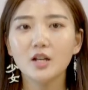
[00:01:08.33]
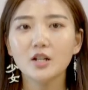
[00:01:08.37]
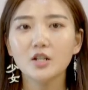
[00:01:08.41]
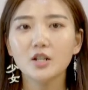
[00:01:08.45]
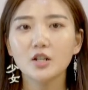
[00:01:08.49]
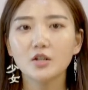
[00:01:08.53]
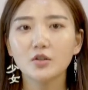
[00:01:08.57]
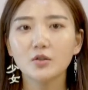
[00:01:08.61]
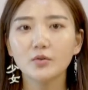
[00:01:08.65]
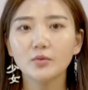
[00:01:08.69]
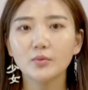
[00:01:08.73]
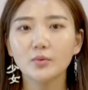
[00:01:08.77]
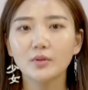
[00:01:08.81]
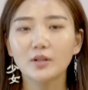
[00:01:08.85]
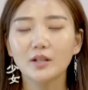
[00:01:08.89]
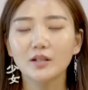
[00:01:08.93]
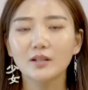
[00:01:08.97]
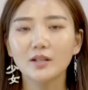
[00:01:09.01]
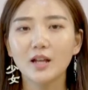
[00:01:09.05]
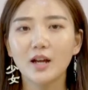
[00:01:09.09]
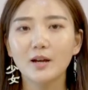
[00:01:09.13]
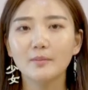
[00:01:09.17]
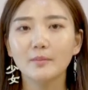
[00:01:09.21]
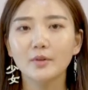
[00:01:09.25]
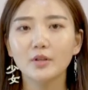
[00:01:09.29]
这种女
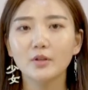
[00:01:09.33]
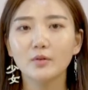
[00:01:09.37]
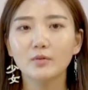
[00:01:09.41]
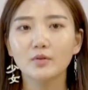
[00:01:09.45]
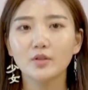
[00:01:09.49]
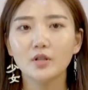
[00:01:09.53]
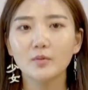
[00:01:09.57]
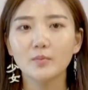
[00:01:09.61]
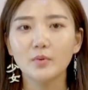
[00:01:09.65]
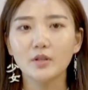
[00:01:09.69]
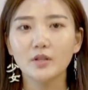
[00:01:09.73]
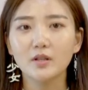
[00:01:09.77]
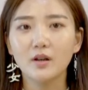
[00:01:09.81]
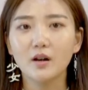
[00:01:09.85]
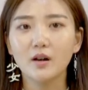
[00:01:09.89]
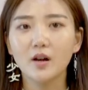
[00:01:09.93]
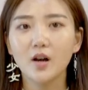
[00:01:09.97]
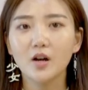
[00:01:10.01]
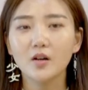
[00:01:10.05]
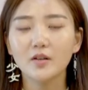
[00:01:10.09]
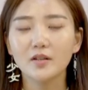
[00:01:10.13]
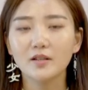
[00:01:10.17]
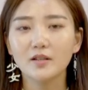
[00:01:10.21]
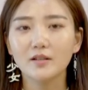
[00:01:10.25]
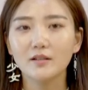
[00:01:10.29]
人，她们有着比较
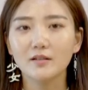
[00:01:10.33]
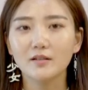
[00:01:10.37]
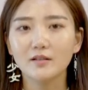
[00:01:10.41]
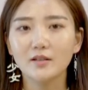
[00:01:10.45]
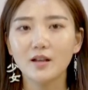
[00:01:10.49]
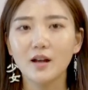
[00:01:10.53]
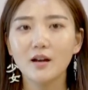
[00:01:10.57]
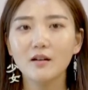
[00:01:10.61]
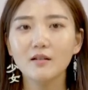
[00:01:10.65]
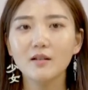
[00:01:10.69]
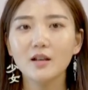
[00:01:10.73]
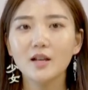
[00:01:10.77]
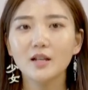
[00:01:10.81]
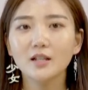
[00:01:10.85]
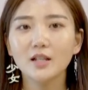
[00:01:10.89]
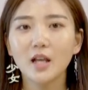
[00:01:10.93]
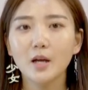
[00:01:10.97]
高的情商，